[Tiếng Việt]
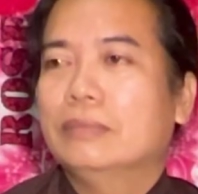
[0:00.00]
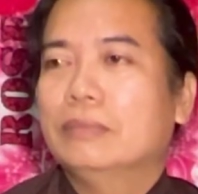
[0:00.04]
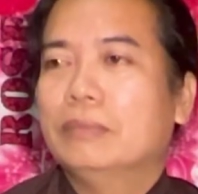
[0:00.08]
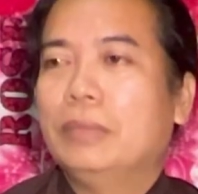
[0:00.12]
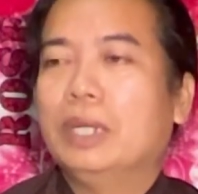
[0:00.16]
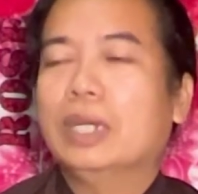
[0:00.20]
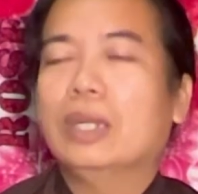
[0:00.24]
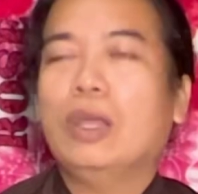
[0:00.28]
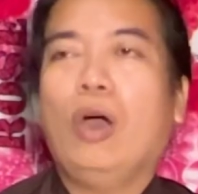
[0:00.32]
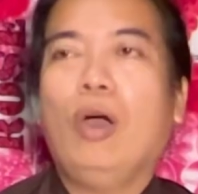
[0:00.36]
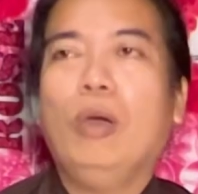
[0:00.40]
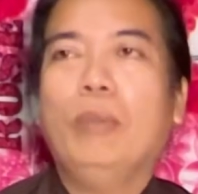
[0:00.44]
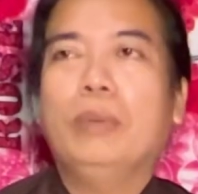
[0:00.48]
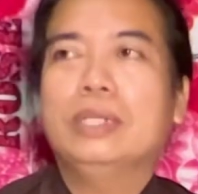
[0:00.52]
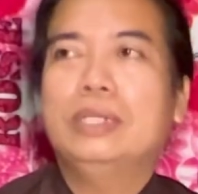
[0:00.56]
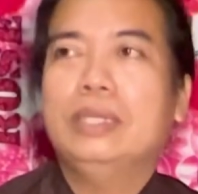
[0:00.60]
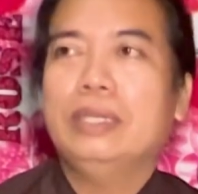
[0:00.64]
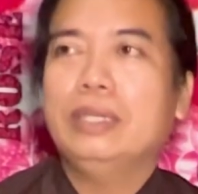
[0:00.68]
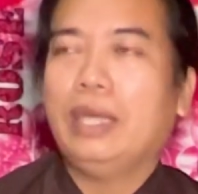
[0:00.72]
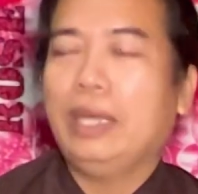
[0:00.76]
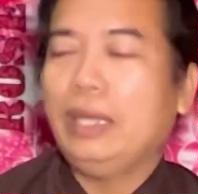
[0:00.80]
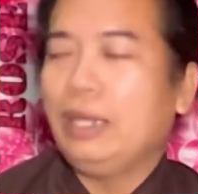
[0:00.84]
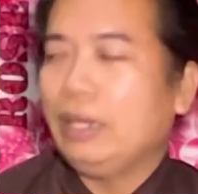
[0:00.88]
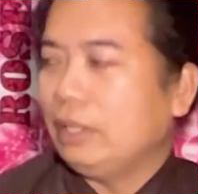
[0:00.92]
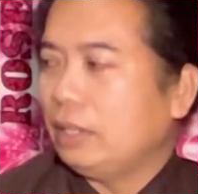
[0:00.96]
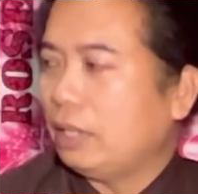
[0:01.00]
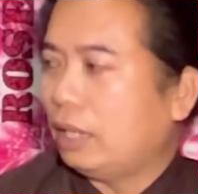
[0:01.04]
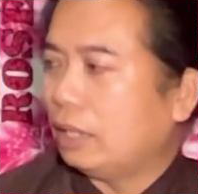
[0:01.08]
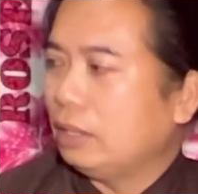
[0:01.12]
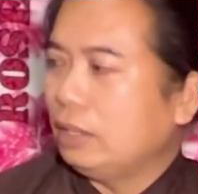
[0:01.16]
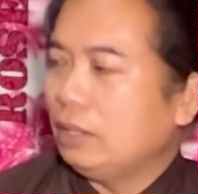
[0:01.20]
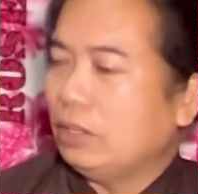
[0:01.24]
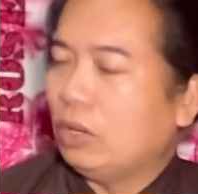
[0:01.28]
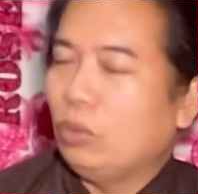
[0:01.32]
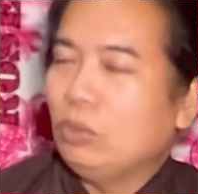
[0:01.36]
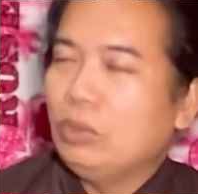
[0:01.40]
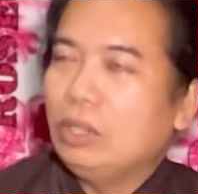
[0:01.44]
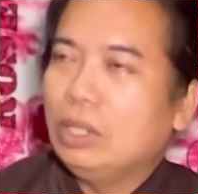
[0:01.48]
mình ngồi mình suy nghĩ bây giờ
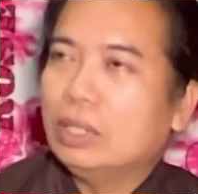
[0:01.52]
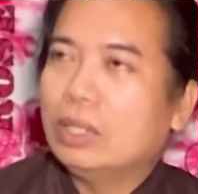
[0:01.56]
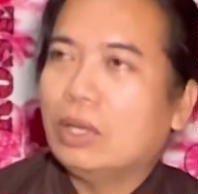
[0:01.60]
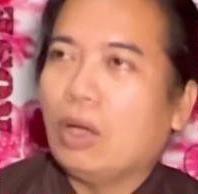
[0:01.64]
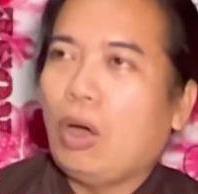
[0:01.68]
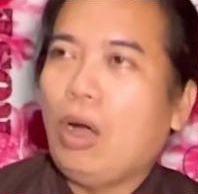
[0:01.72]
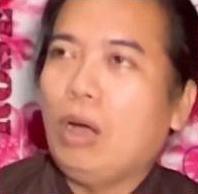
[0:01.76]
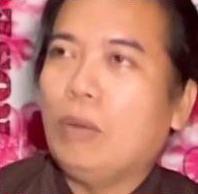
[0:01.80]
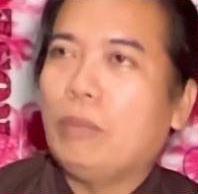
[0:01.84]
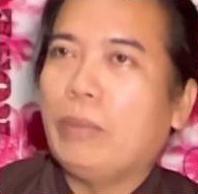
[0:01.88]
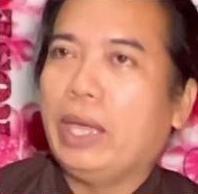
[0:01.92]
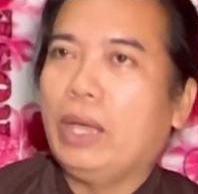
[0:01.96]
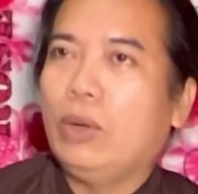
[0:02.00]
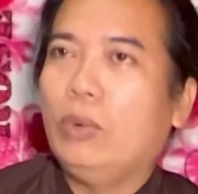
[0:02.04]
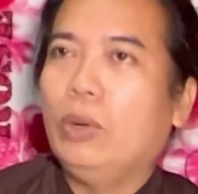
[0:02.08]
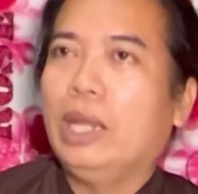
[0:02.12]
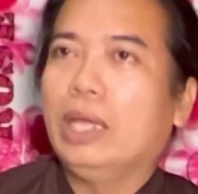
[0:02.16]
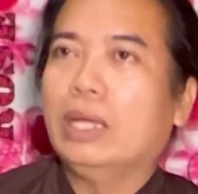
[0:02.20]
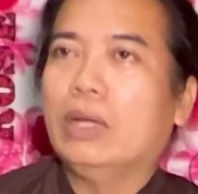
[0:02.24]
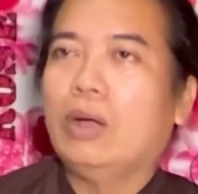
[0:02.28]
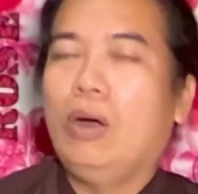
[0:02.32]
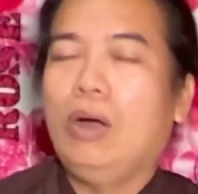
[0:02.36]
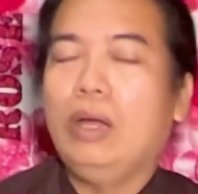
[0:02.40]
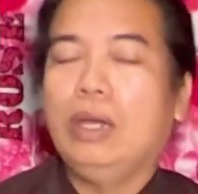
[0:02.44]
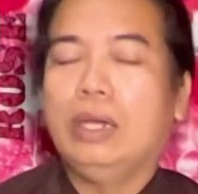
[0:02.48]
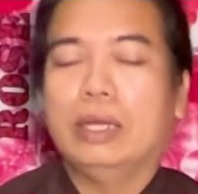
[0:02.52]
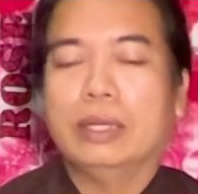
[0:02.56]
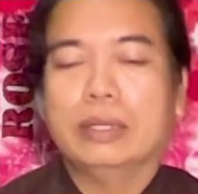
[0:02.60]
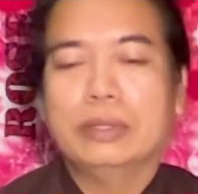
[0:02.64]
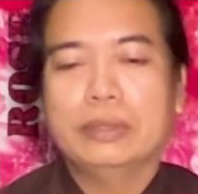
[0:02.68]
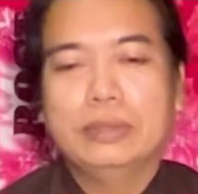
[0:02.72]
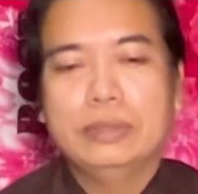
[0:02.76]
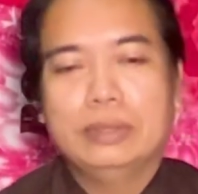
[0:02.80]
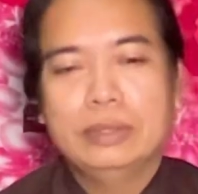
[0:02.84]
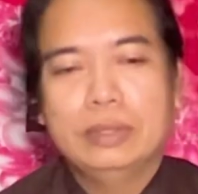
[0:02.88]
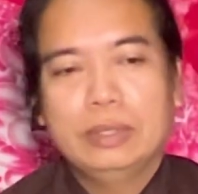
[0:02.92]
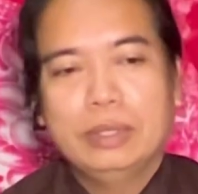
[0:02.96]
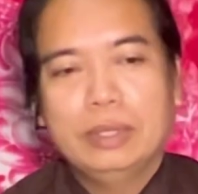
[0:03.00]
thí dụ như chó mèo ở đây có nè
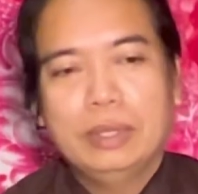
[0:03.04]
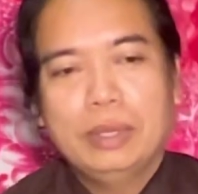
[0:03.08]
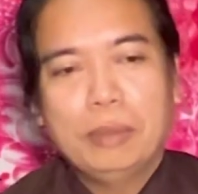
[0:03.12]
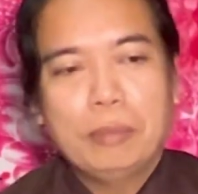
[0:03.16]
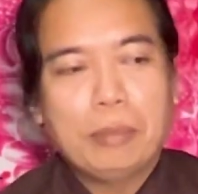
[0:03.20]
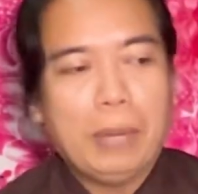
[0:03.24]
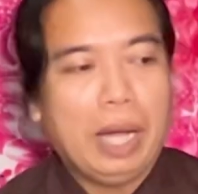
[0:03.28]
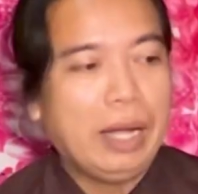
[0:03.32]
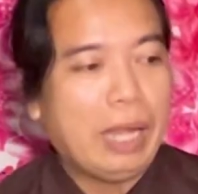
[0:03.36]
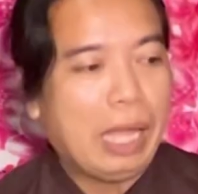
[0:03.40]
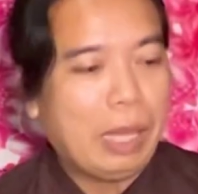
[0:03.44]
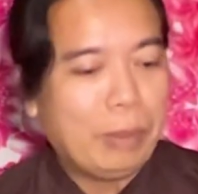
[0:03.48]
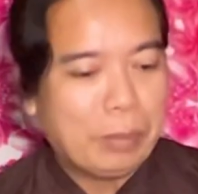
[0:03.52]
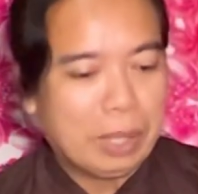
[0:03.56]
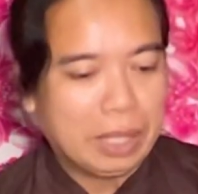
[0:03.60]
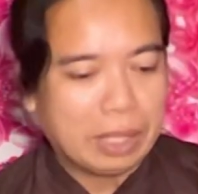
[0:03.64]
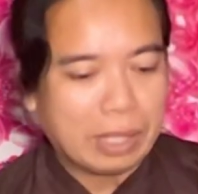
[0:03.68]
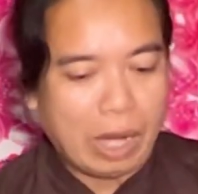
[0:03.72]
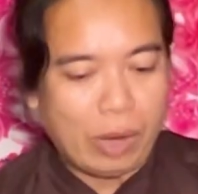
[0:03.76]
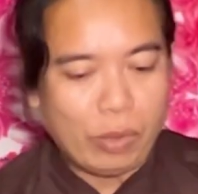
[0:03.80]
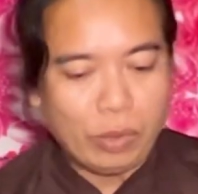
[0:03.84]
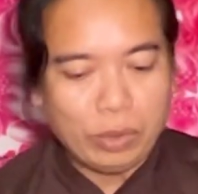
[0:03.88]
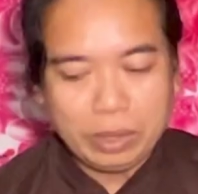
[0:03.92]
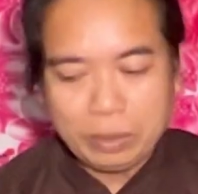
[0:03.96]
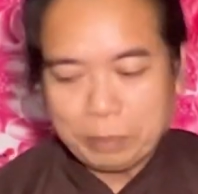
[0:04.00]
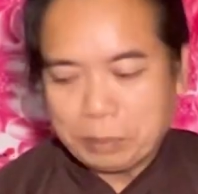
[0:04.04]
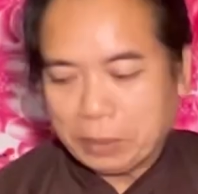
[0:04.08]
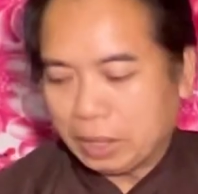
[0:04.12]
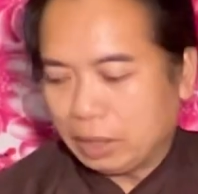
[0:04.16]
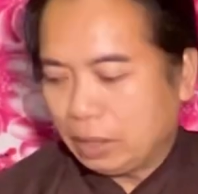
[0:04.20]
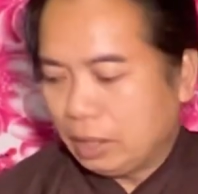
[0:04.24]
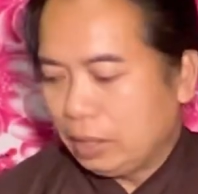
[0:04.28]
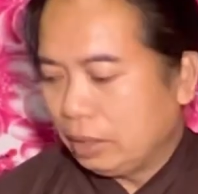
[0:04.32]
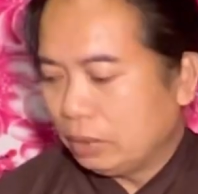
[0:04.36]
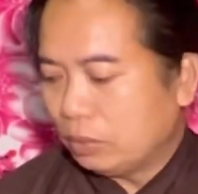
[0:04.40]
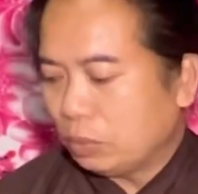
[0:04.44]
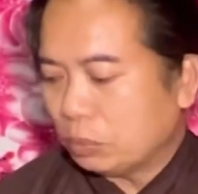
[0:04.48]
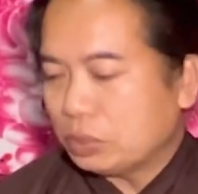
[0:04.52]
mà ở đây mình ngồi mình
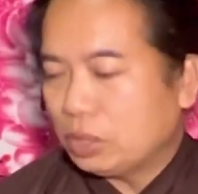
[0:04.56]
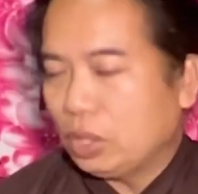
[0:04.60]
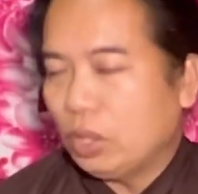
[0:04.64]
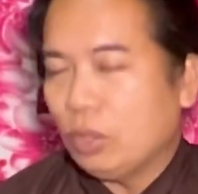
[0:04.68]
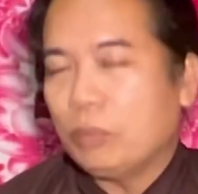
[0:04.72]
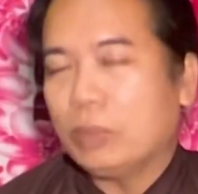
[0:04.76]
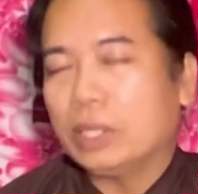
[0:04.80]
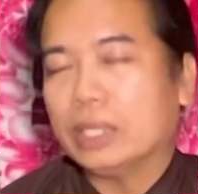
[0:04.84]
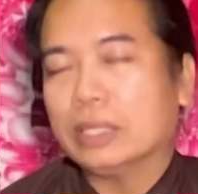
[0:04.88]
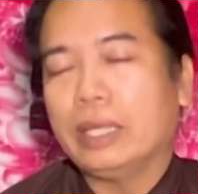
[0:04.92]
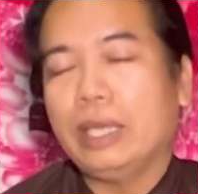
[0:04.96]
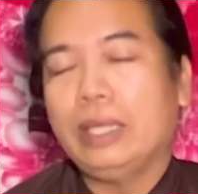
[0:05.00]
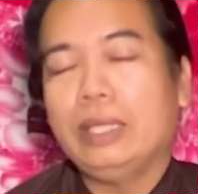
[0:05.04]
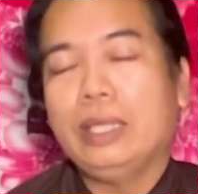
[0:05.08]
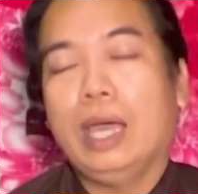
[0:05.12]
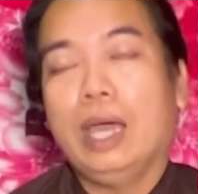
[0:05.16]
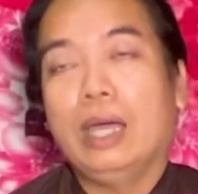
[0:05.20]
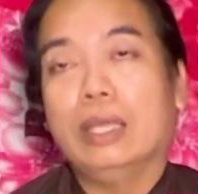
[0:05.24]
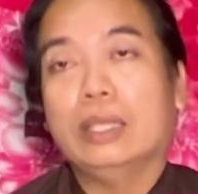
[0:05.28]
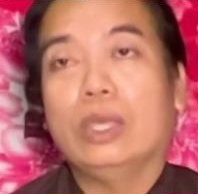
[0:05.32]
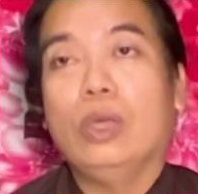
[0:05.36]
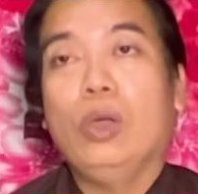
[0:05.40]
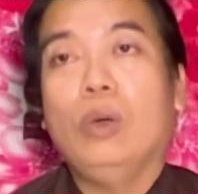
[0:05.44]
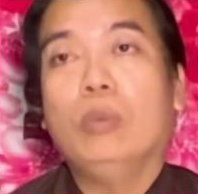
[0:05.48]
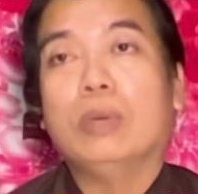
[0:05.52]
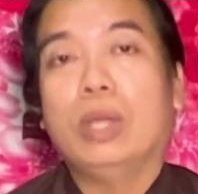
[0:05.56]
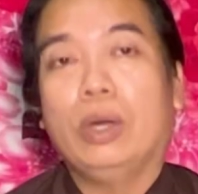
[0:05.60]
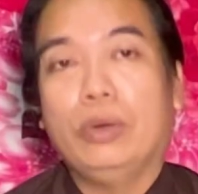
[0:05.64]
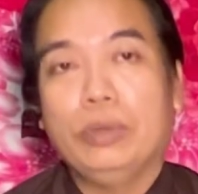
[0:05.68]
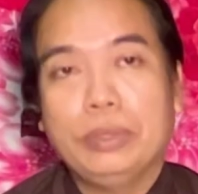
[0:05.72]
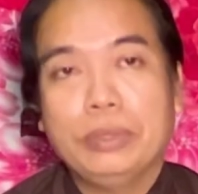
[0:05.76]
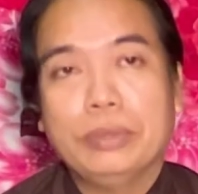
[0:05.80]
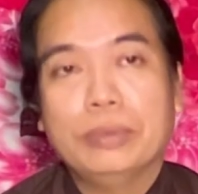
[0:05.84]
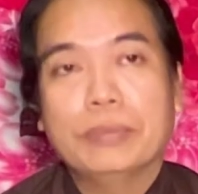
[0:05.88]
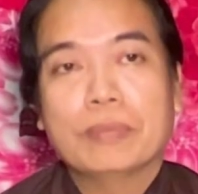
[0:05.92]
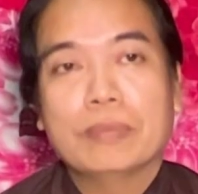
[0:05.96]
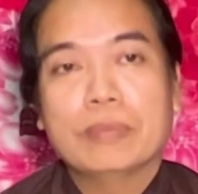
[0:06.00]
đi chút xíu mình thấy dơ chịu không nói